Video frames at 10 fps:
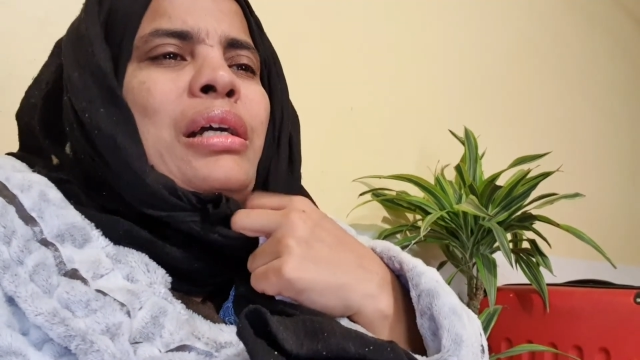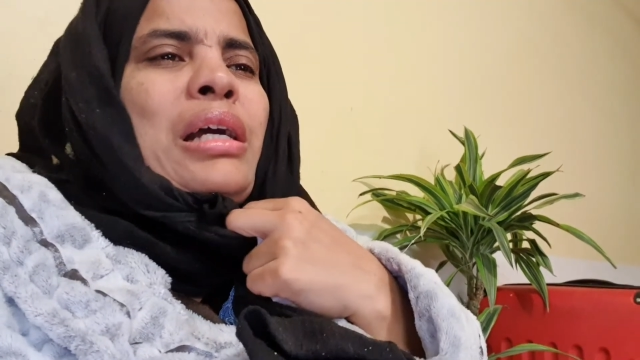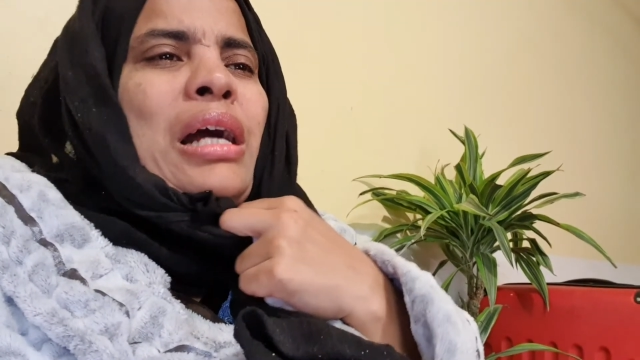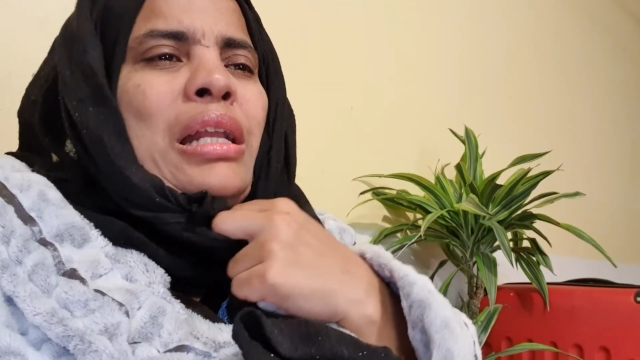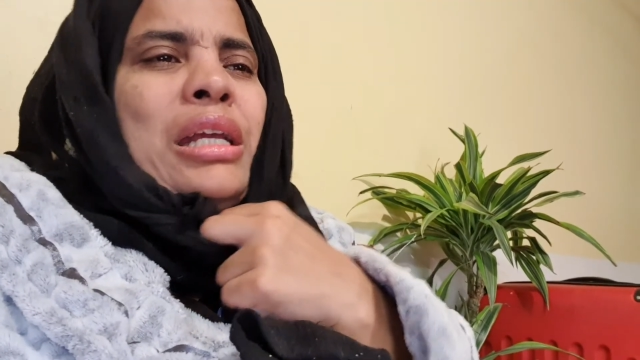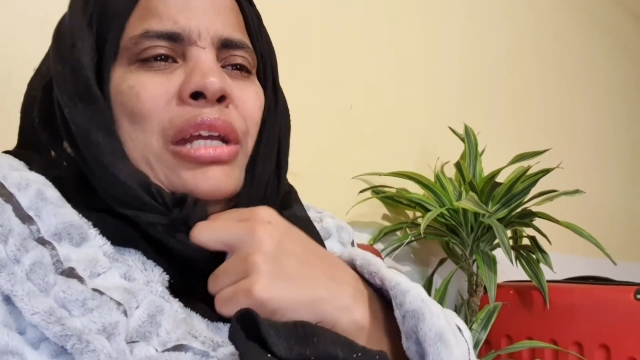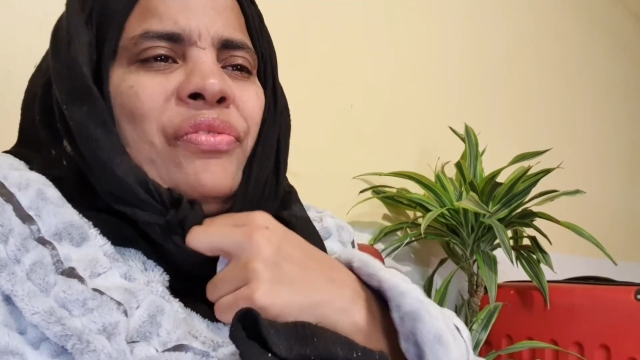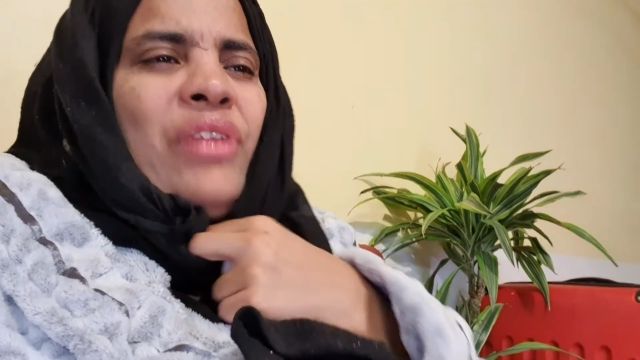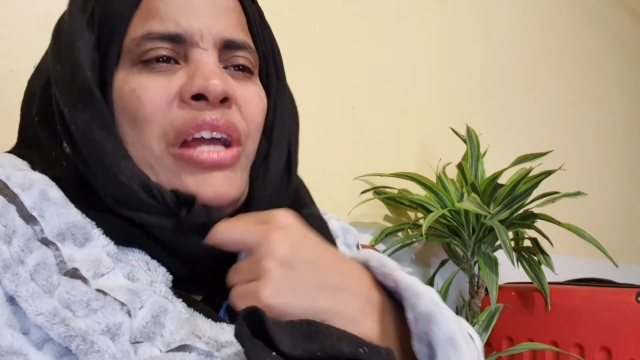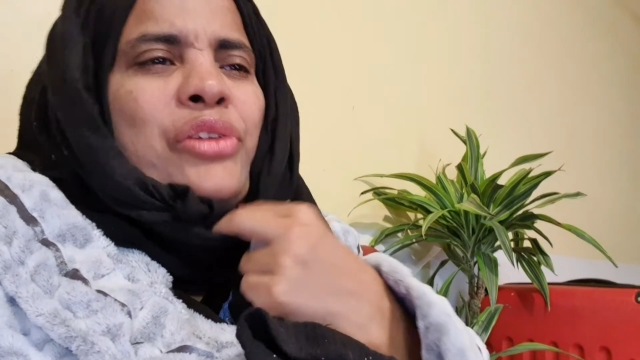কালকের
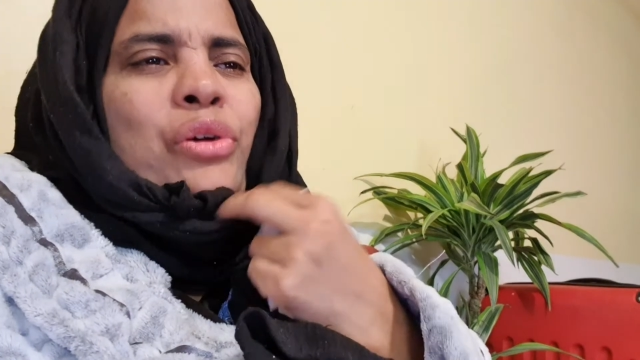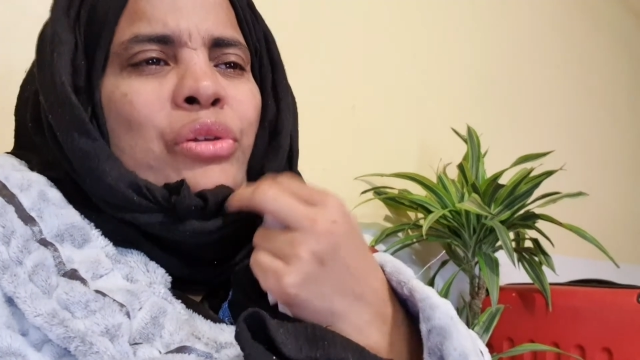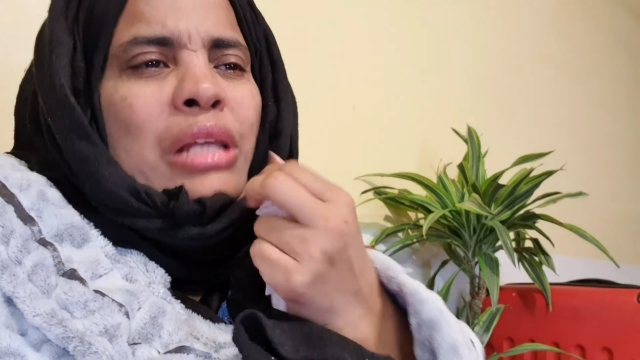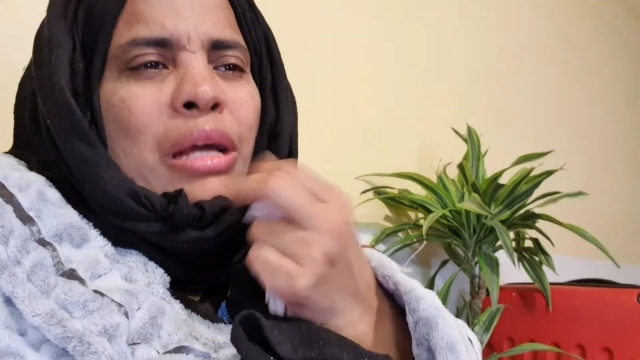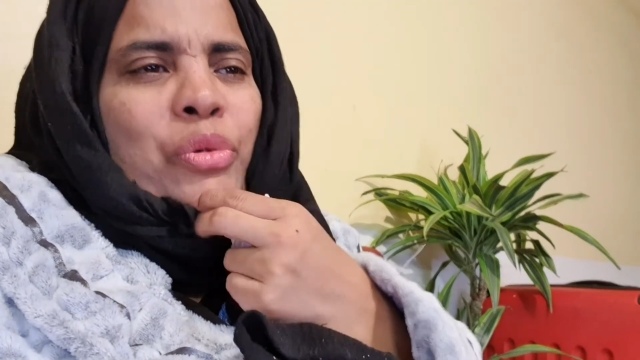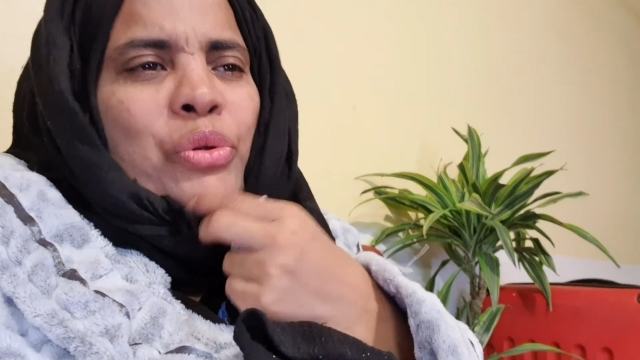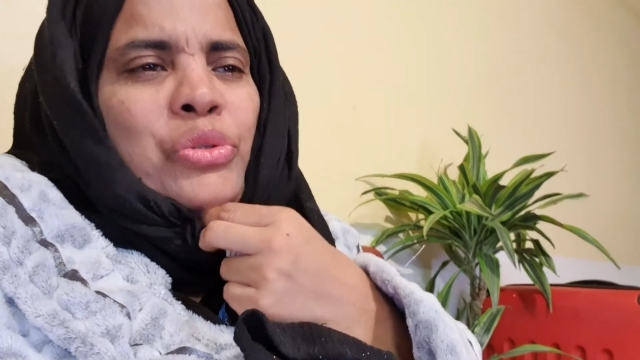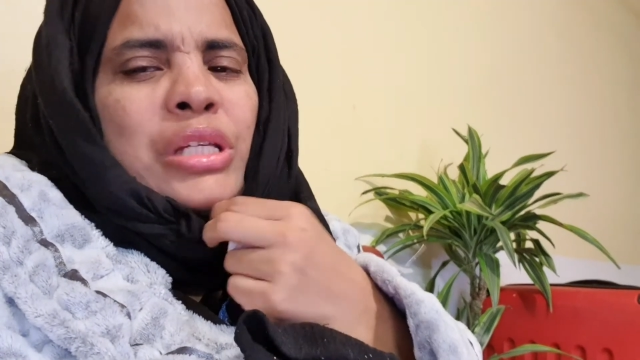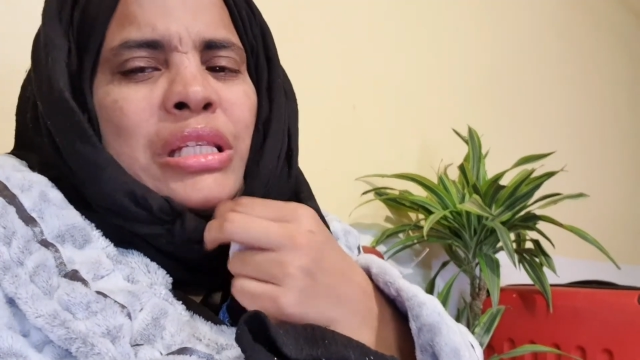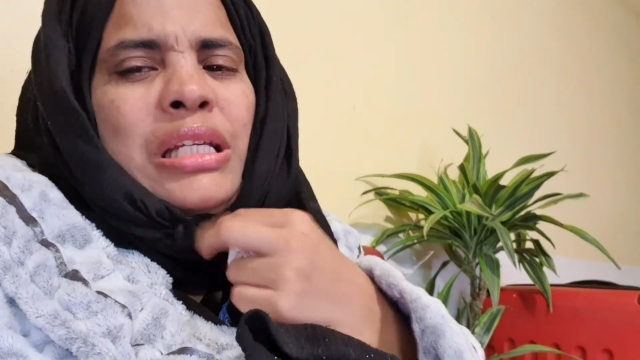ফ্লাইটে তারপরও
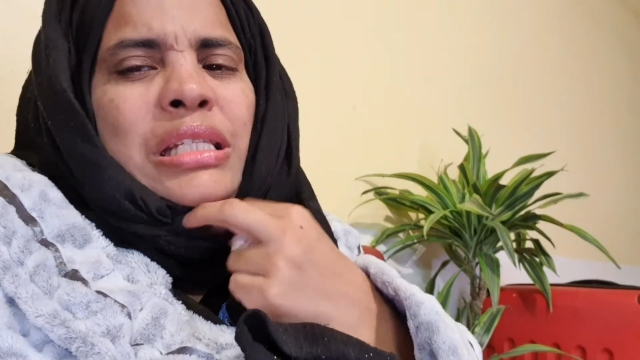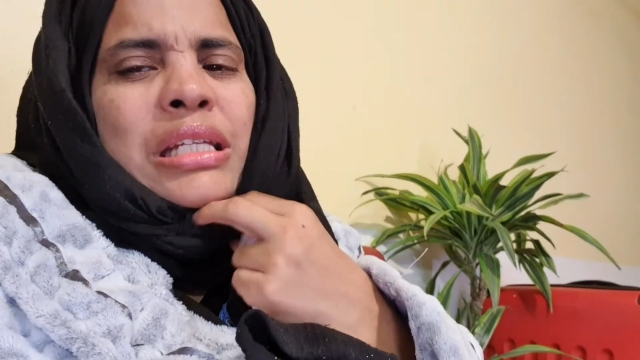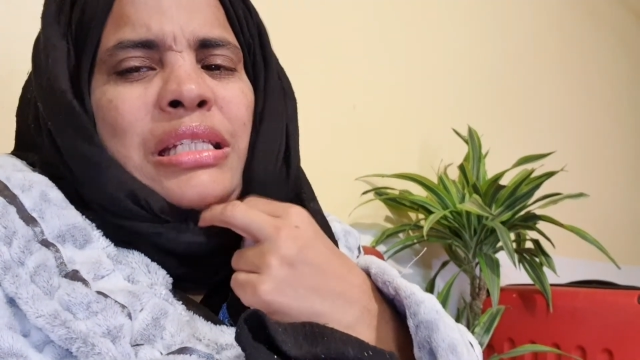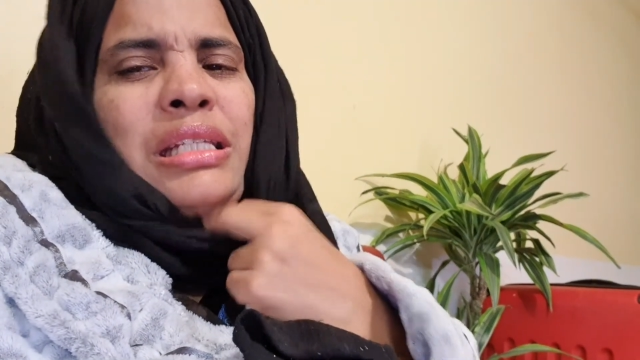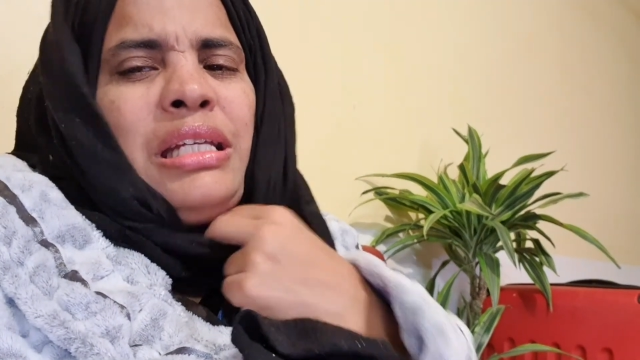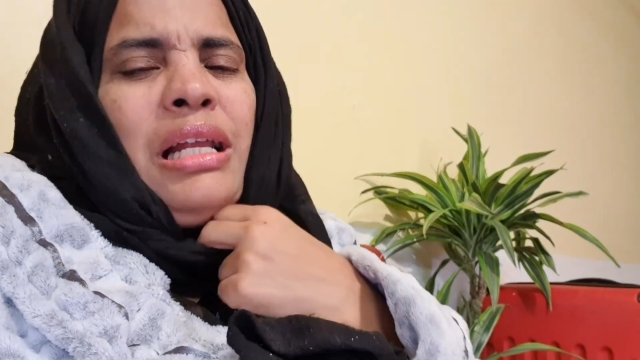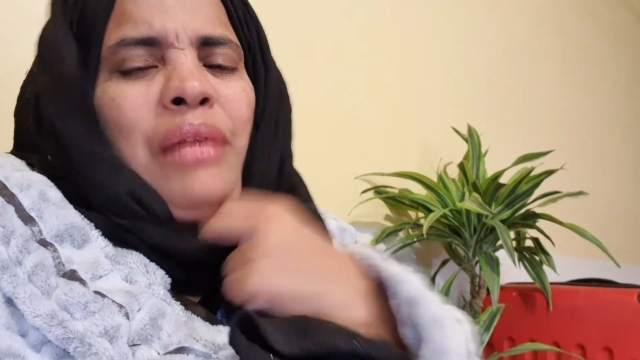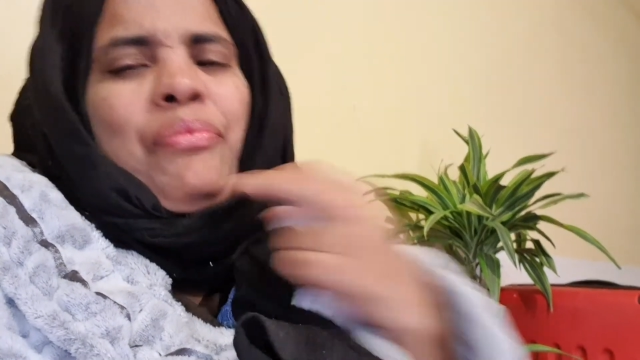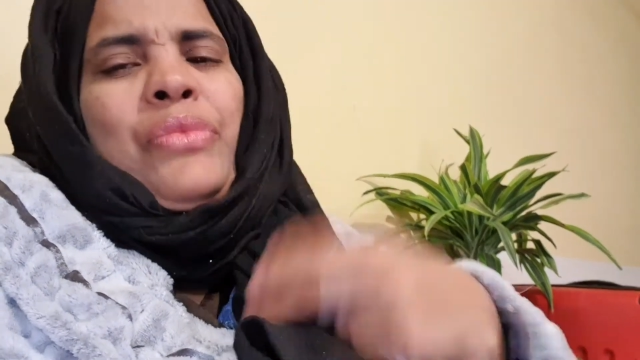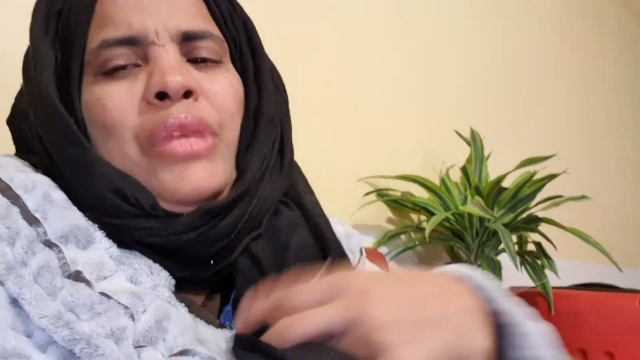যেতে চেয়েছিলাম